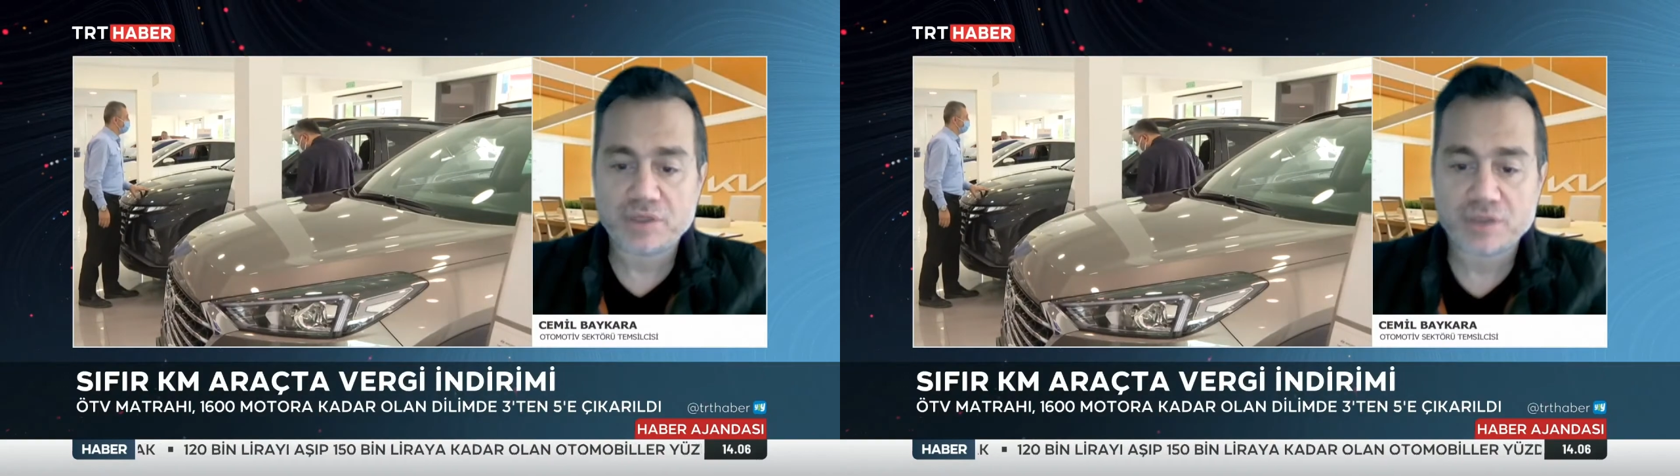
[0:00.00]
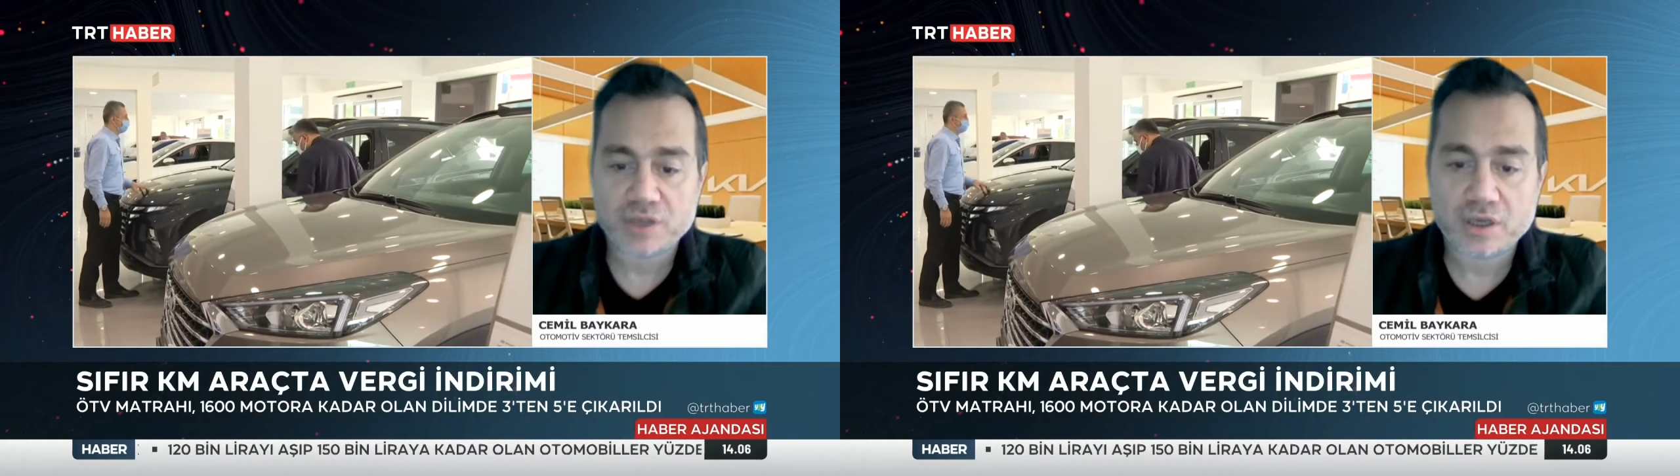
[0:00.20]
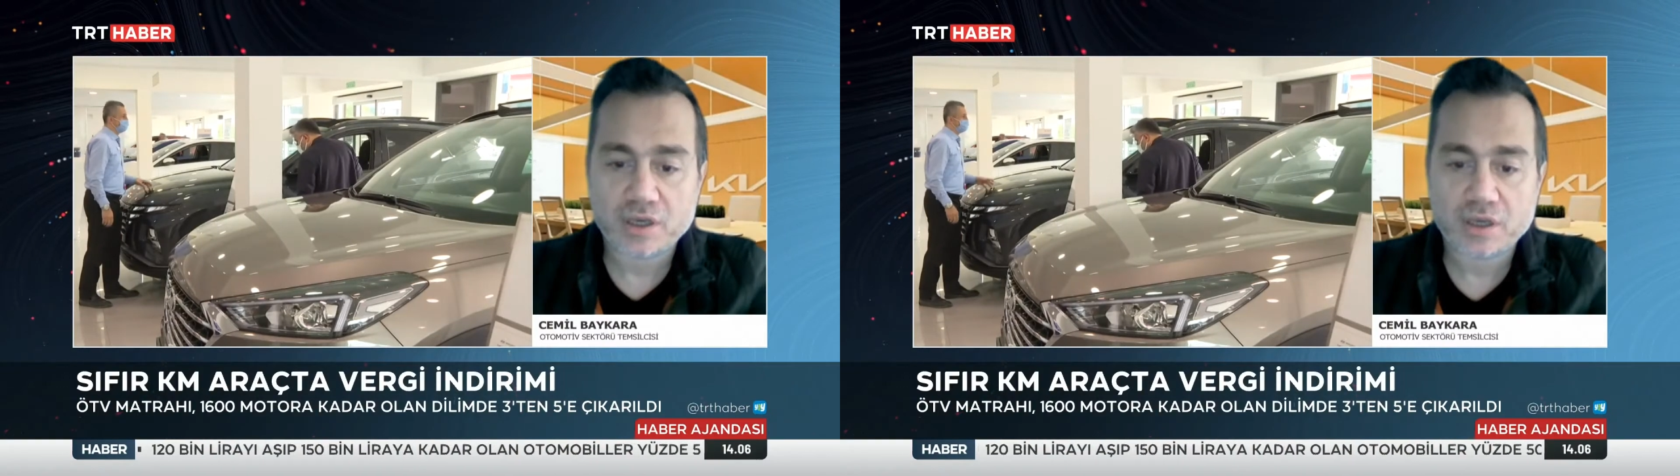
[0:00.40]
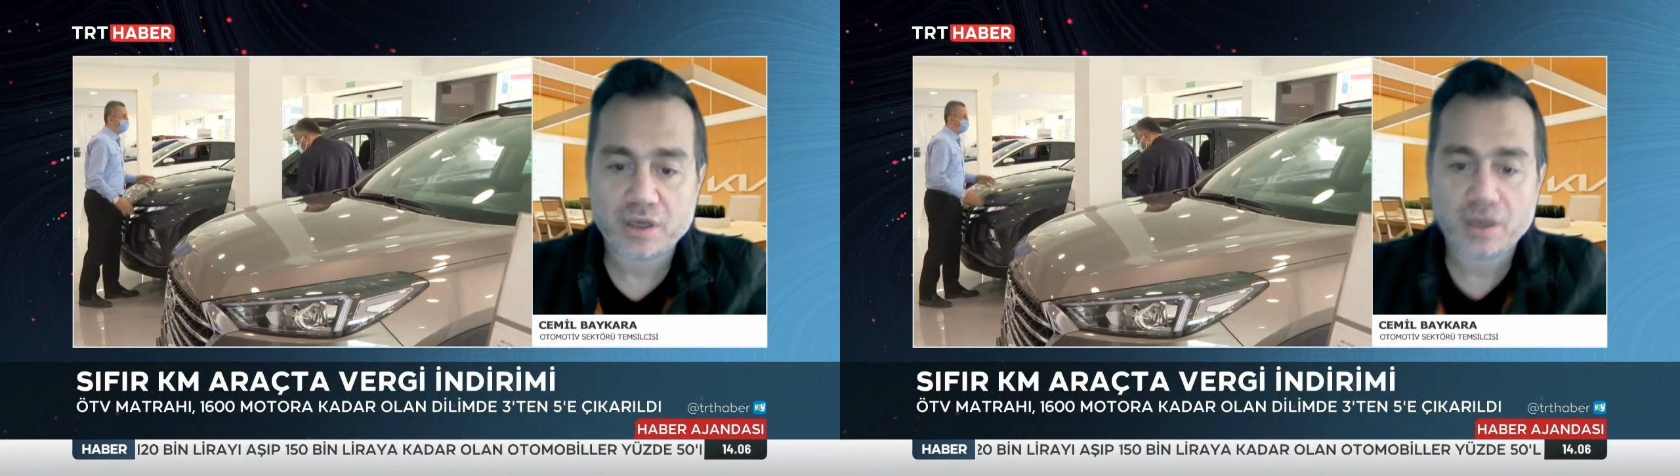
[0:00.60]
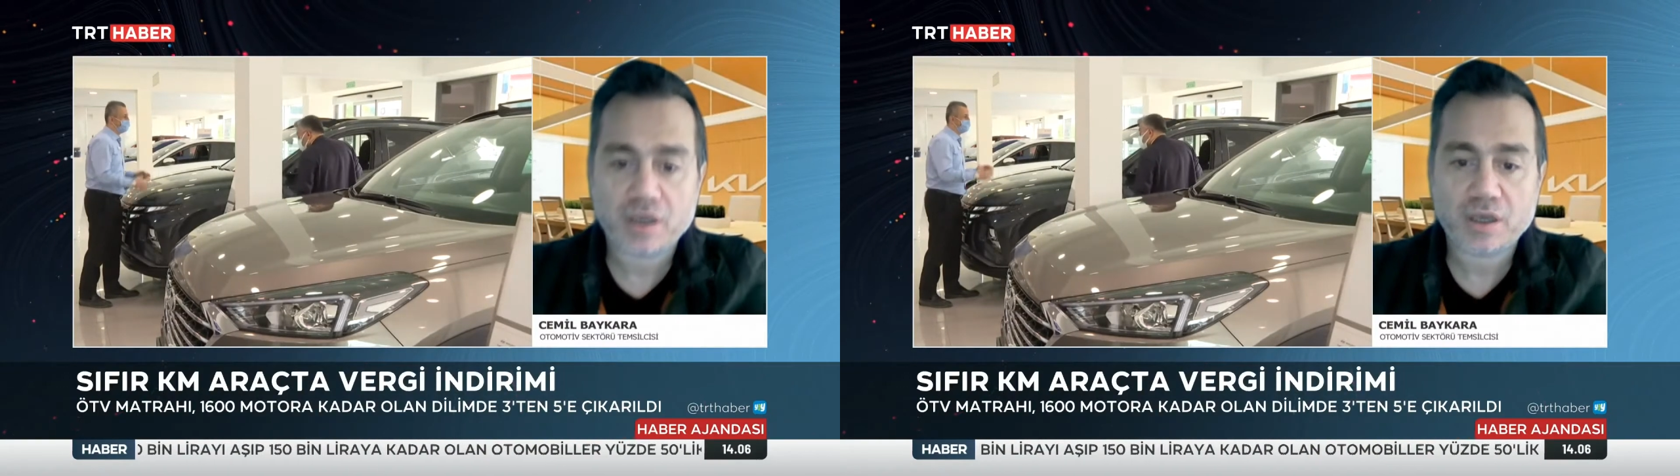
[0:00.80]
e,
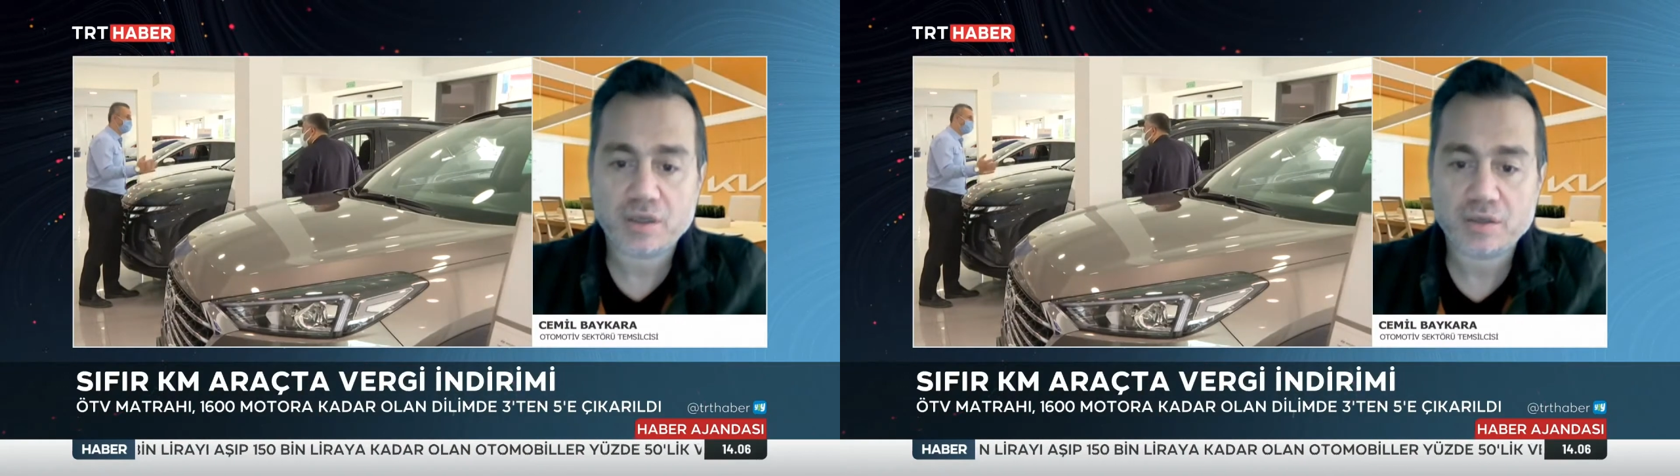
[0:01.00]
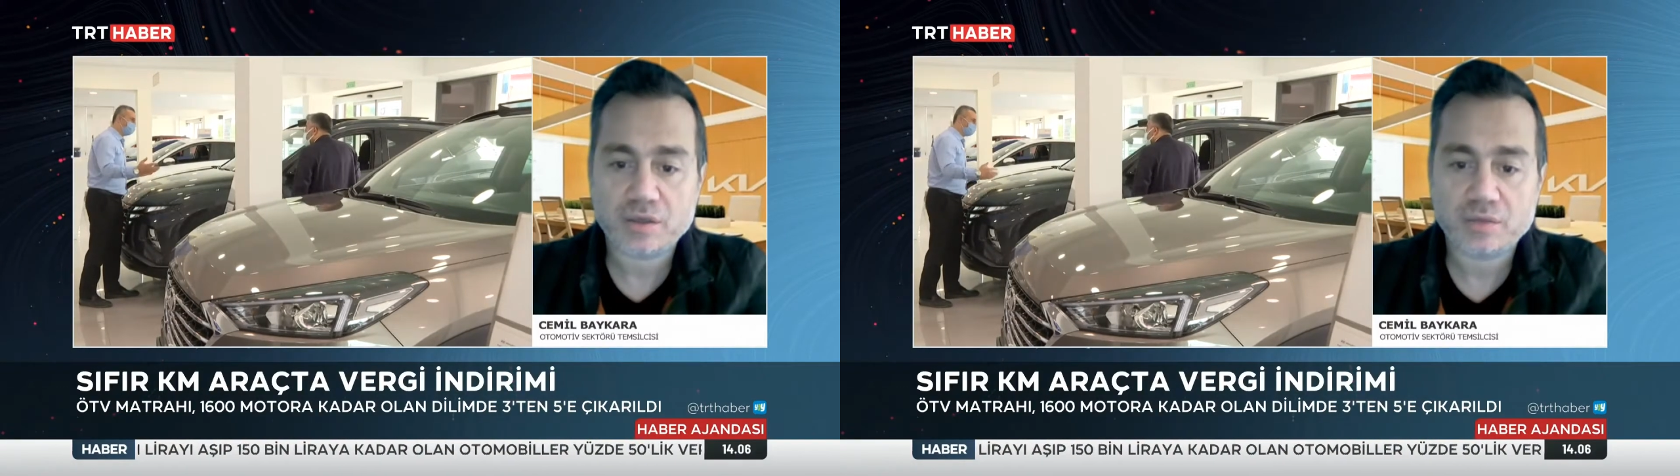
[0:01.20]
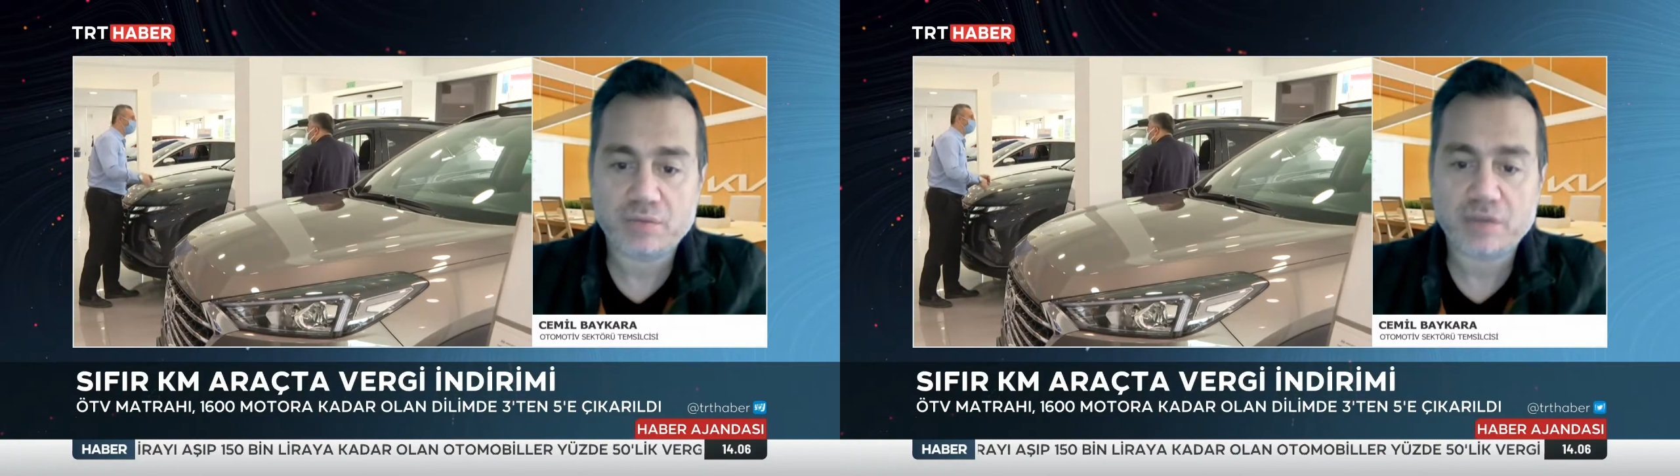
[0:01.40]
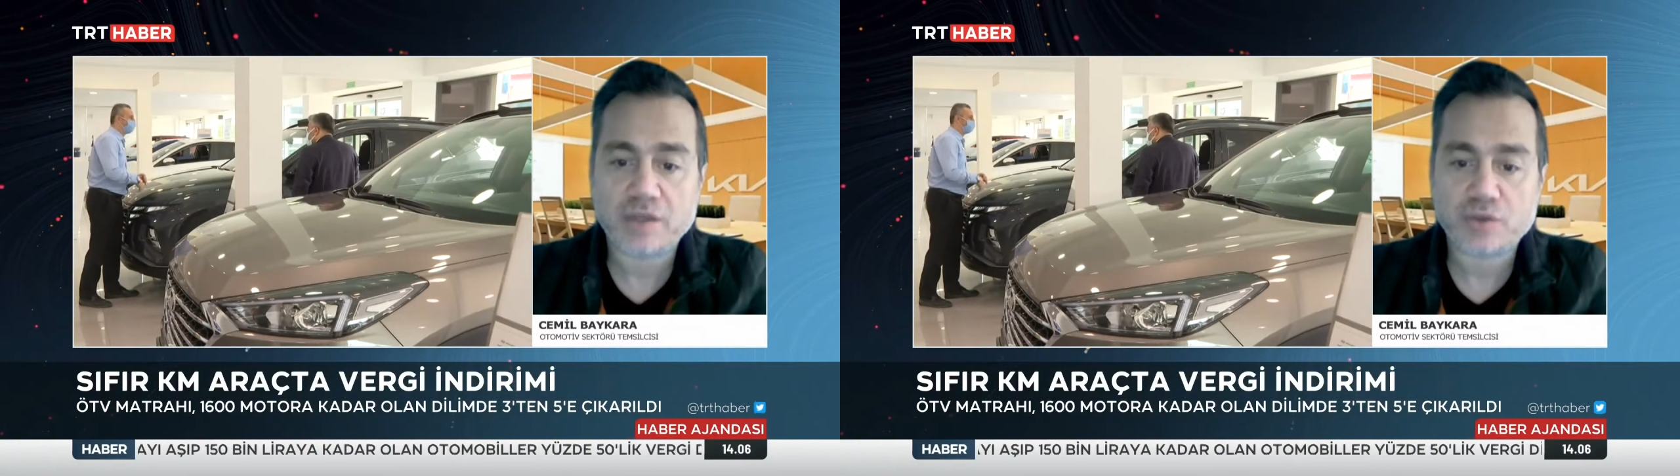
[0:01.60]
matrak